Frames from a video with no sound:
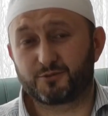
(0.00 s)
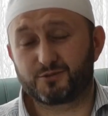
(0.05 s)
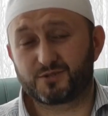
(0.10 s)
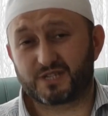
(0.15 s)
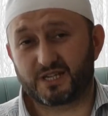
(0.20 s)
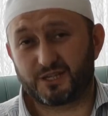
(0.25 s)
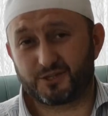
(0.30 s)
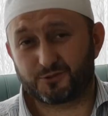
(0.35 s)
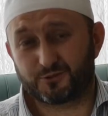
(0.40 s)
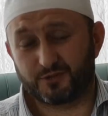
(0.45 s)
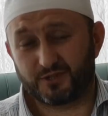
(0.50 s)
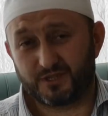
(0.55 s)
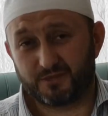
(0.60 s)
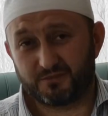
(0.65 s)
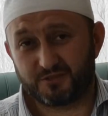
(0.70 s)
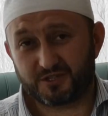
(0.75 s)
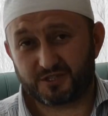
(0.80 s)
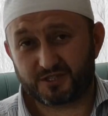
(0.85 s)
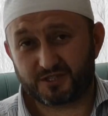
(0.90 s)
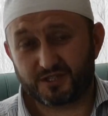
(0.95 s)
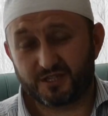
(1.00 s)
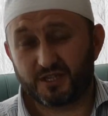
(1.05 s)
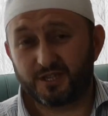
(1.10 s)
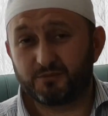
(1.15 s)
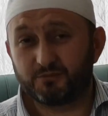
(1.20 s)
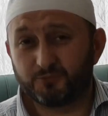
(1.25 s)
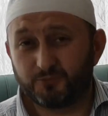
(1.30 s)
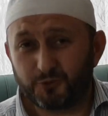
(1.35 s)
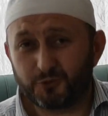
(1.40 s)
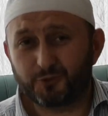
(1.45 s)
güzel söylemiş.
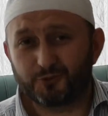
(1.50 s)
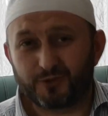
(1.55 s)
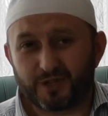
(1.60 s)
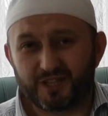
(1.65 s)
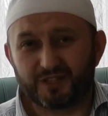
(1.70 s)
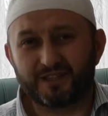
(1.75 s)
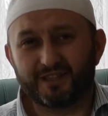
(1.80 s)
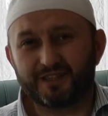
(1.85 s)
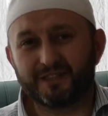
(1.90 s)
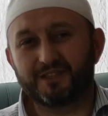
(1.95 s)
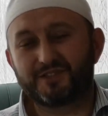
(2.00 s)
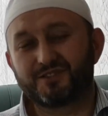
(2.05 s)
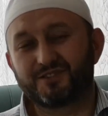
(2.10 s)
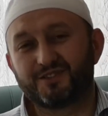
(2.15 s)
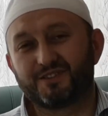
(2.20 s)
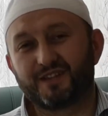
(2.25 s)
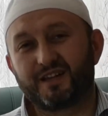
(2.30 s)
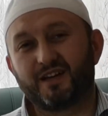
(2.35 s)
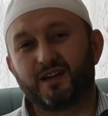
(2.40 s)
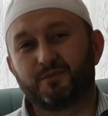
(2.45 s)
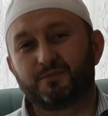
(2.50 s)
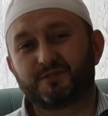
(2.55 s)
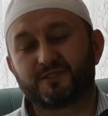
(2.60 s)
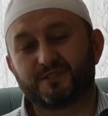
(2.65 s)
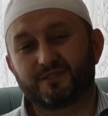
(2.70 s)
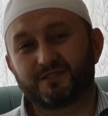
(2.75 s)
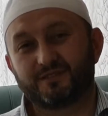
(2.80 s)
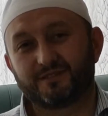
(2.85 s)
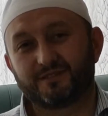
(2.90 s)
Bugün Allah için ne yaptın?